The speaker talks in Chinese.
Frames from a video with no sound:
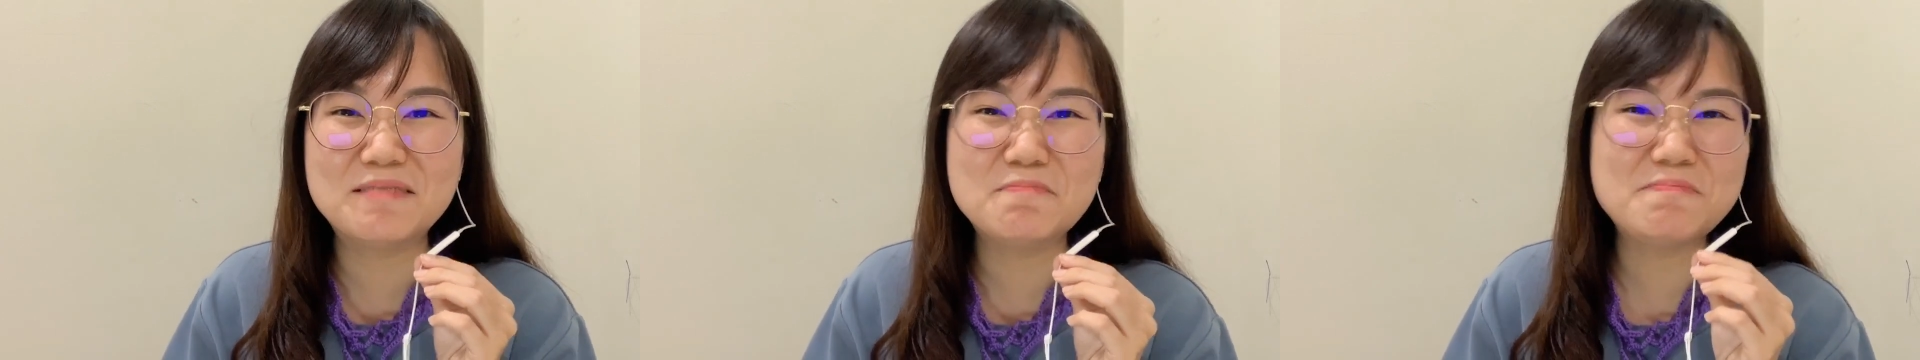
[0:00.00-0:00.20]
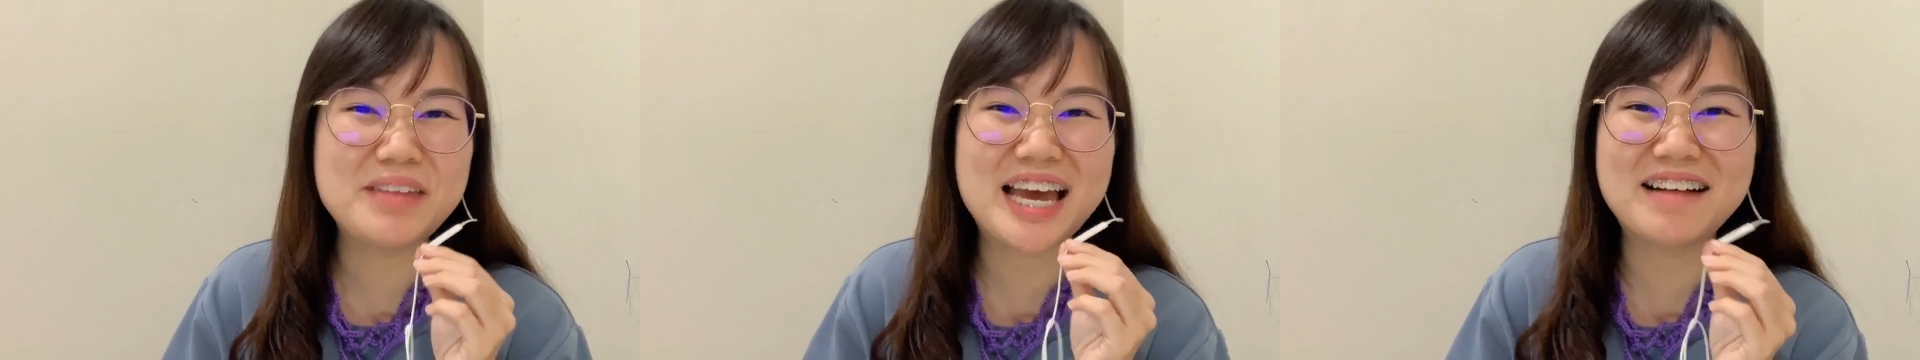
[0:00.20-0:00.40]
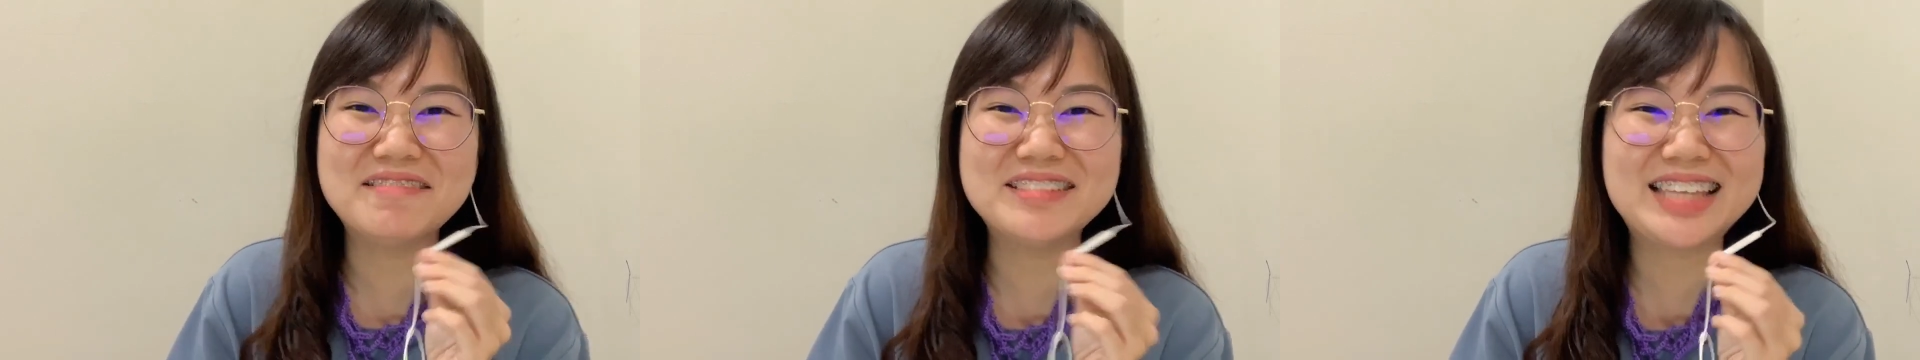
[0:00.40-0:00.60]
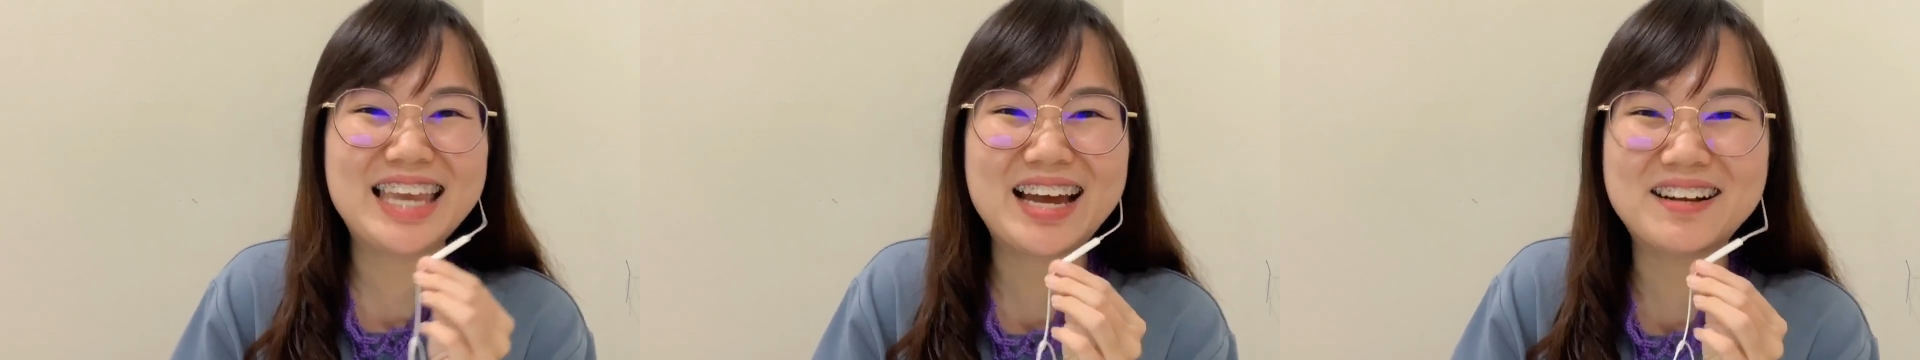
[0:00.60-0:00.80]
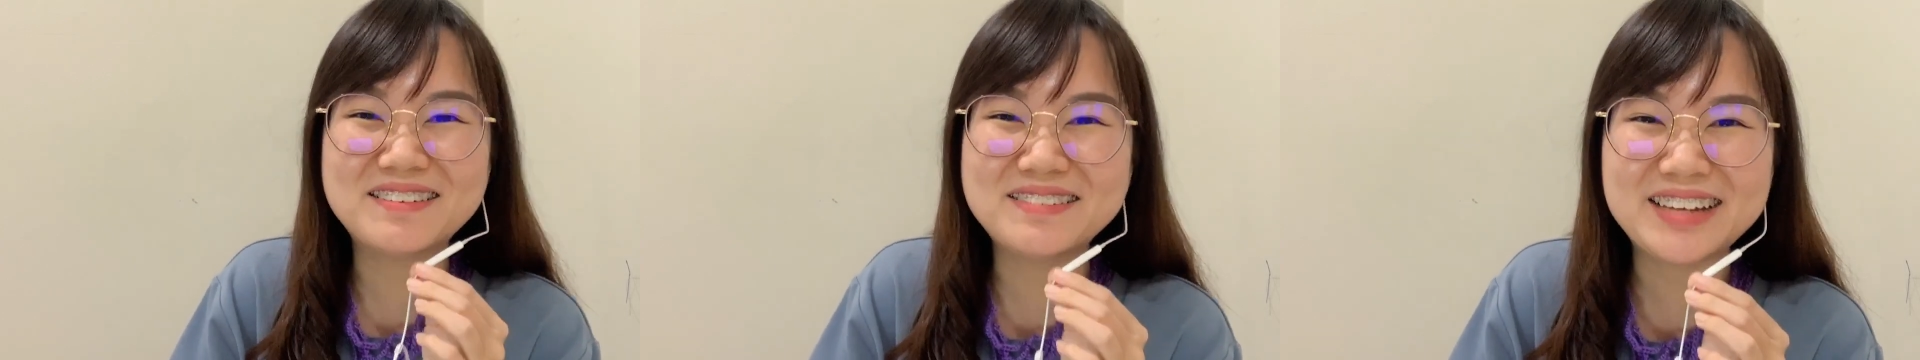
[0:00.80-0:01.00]
苗
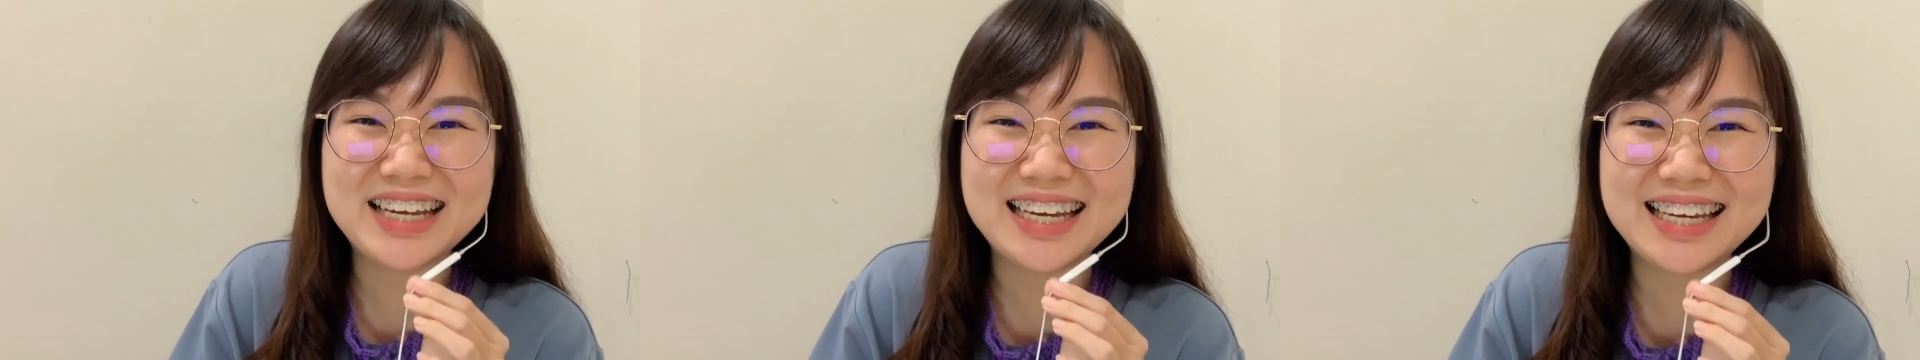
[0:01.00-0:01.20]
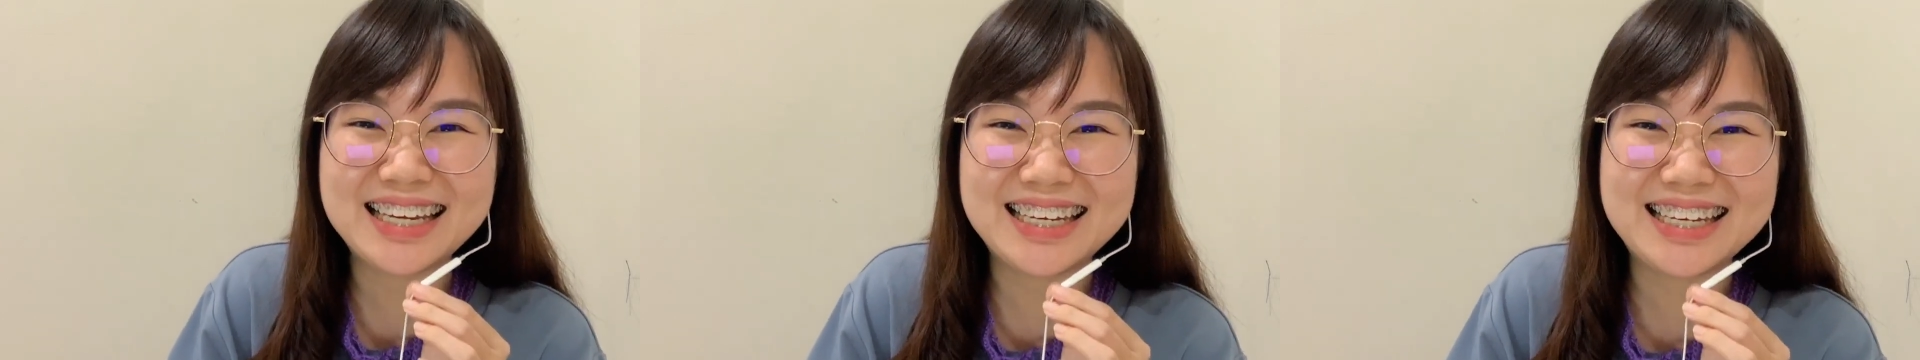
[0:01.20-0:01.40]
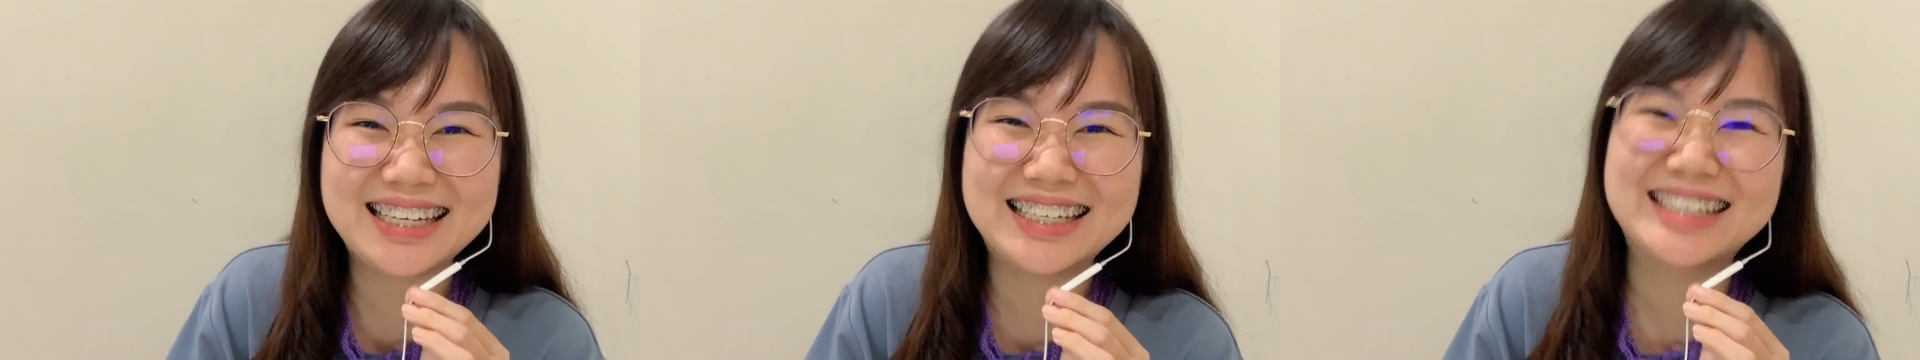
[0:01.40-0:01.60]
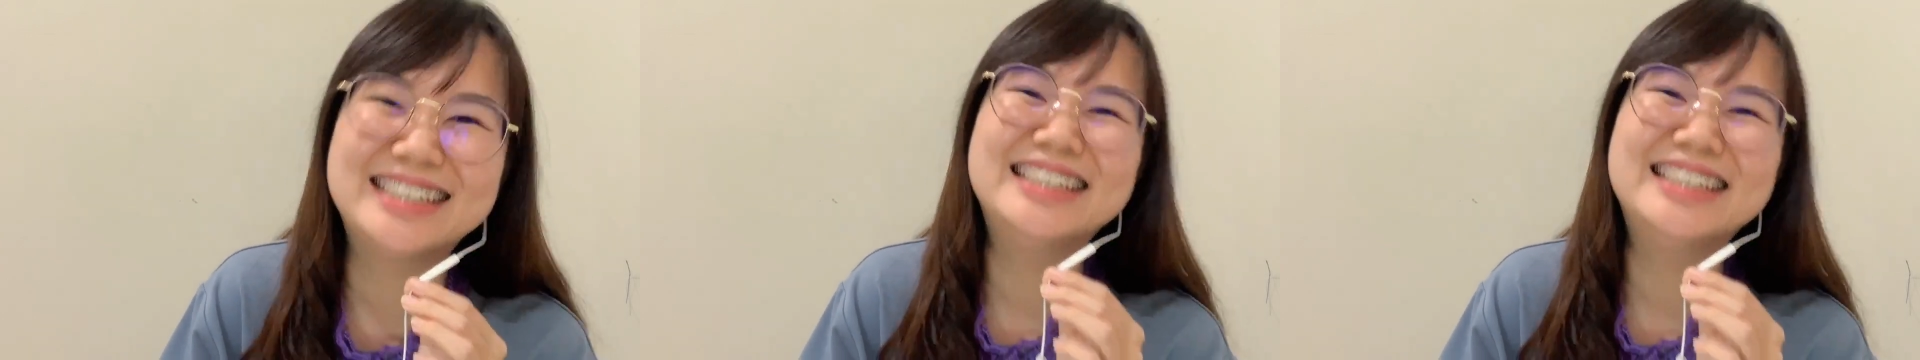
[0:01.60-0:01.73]
条哎，